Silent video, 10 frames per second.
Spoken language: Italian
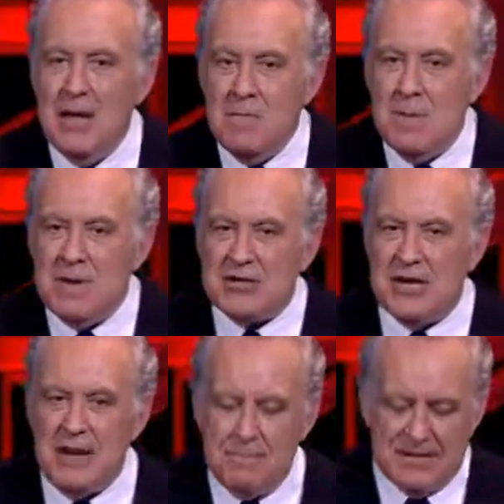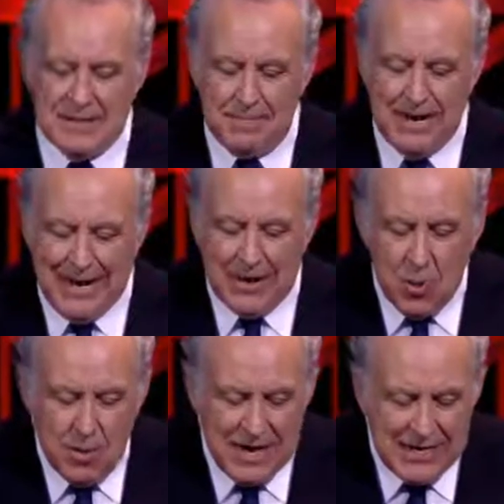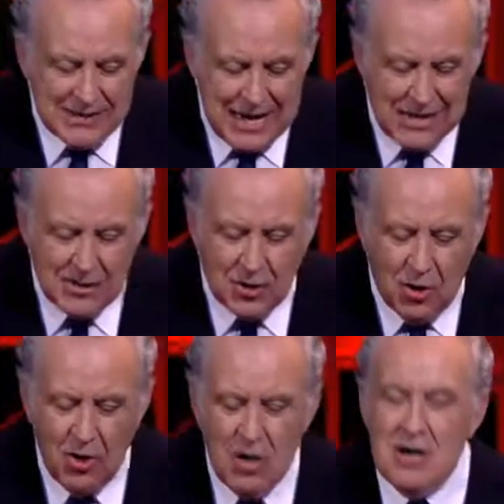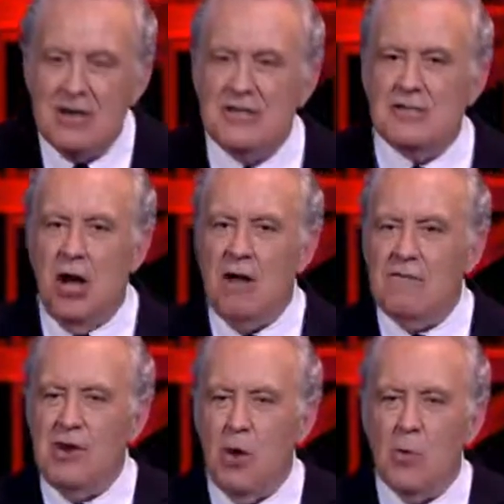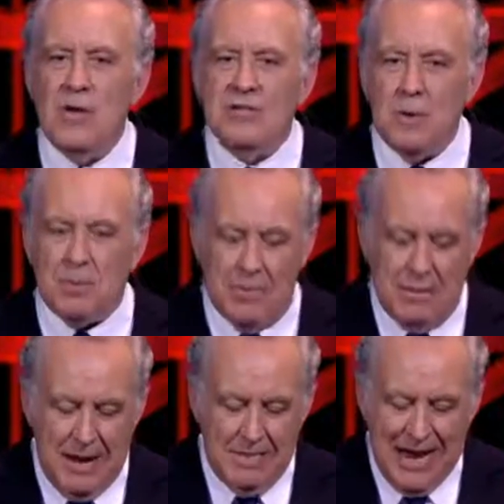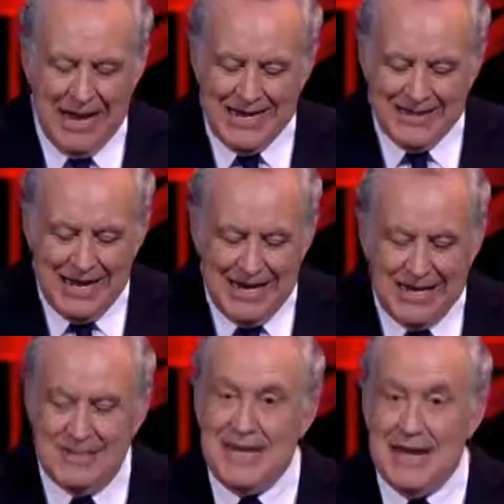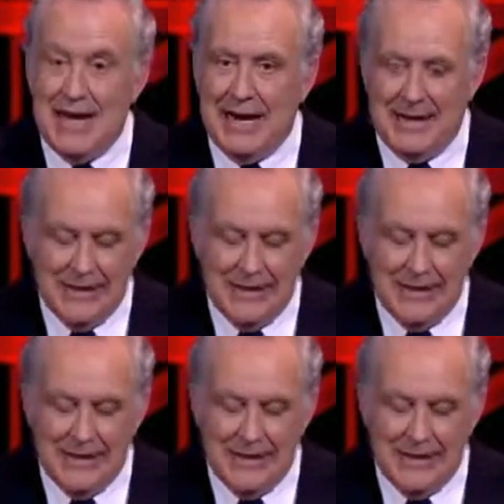mi piacerebbe sapere come intendono risolverlo questo problema degli zingari.